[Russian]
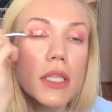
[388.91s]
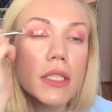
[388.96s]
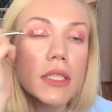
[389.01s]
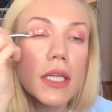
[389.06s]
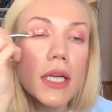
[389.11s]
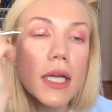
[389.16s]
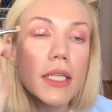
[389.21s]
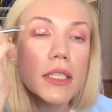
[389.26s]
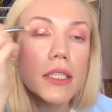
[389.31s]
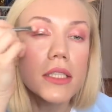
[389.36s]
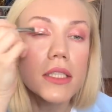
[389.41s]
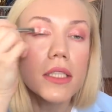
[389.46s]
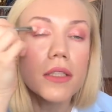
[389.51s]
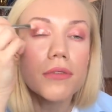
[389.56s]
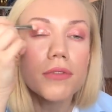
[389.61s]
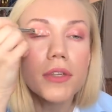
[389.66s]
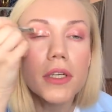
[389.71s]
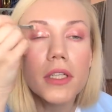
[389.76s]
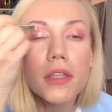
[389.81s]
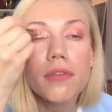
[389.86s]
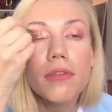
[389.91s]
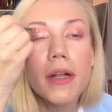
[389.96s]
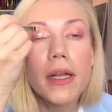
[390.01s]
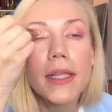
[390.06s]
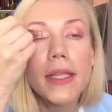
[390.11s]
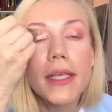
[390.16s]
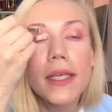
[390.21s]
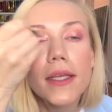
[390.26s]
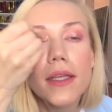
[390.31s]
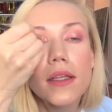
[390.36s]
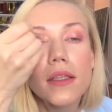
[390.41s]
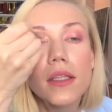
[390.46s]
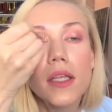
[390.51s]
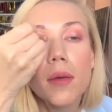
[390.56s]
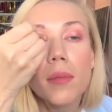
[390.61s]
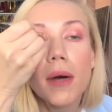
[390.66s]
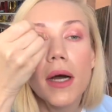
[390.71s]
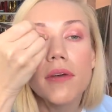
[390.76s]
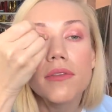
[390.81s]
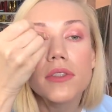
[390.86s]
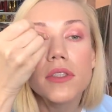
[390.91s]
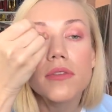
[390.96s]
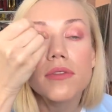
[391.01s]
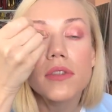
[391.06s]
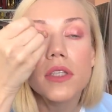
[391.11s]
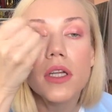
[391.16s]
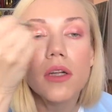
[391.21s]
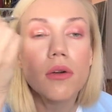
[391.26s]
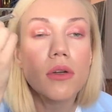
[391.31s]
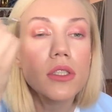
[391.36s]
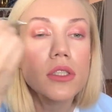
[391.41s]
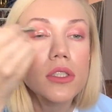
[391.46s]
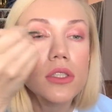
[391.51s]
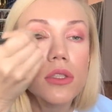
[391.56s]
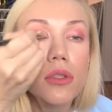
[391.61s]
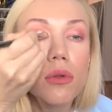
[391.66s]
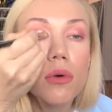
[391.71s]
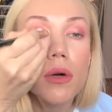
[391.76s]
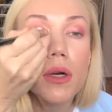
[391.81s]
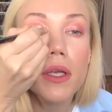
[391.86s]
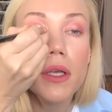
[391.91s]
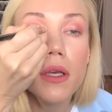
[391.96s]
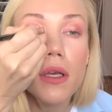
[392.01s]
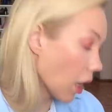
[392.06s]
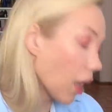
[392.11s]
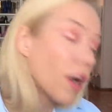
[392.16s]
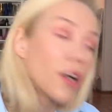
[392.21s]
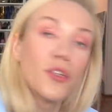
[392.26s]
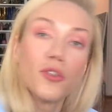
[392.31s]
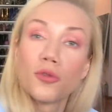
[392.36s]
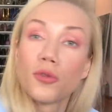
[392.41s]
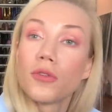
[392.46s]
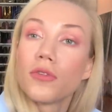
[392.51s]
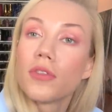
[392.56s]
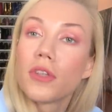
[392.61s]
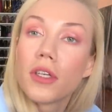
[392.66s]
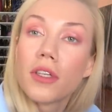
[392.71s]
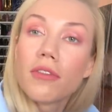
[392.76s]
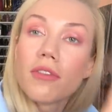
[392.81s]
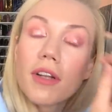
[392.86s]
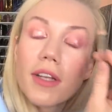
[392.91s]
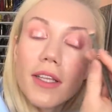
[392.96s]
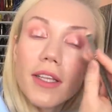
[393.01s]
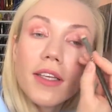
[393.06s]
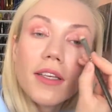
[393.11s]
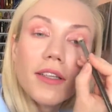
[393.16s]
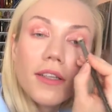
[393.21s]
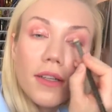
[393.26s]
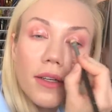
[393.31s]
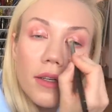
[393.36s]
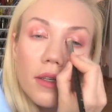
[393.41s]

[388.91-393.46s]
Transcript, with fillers: Если хотите эффект фольги, добавьте второй слой. Я хочу эффект фольги.